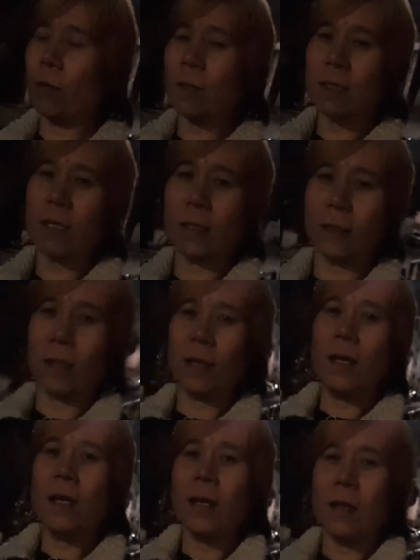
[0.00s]
was eating
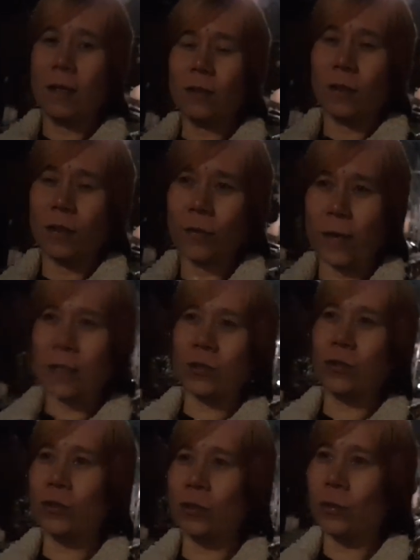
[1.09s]
in the
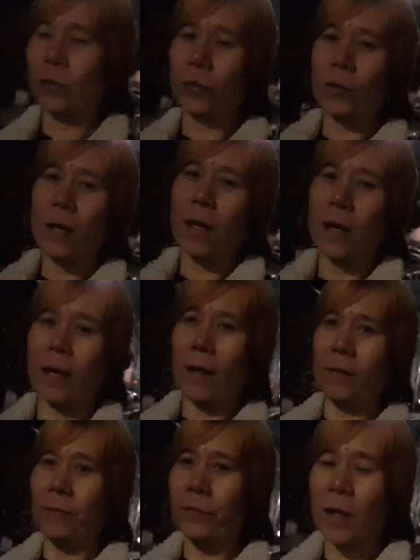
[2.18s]

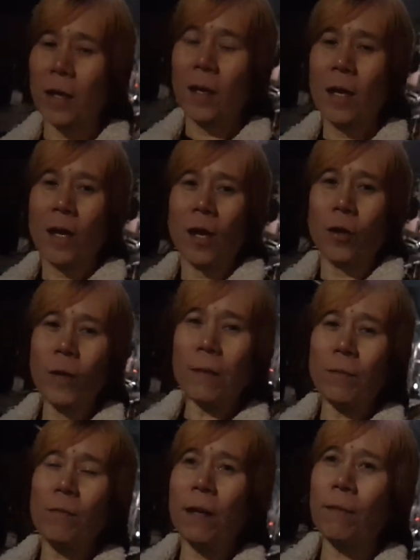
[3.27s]
restaurant. Alright
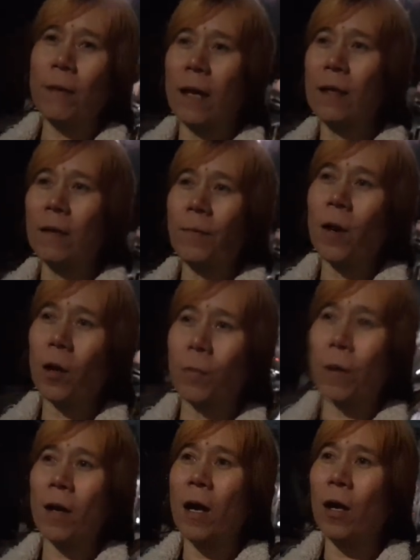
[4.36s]
po, maya-maya lang po ako,
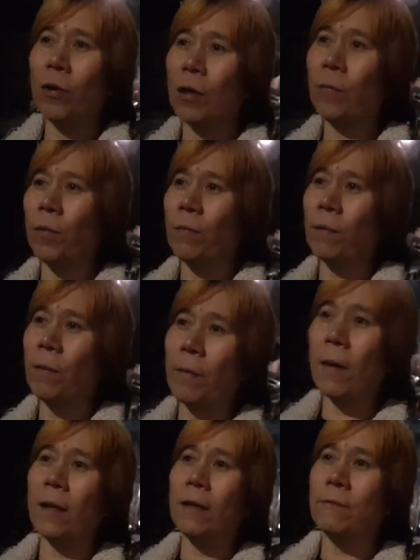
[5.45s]
ako na po yung
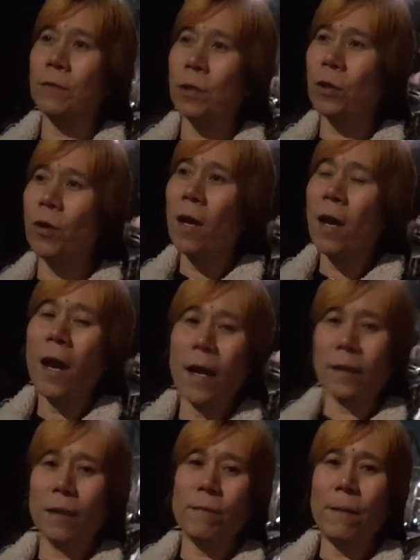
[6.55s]
magpapaalam sa inyo at
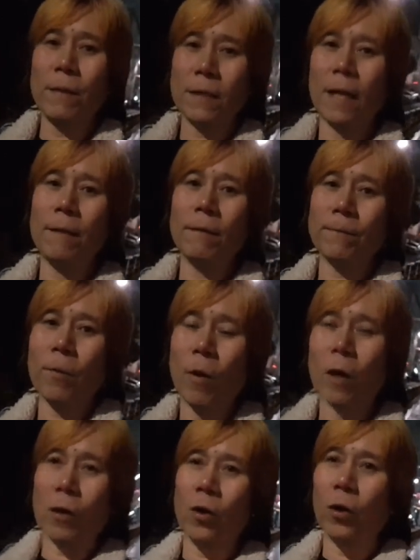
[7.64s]
nagpapasalamat po ako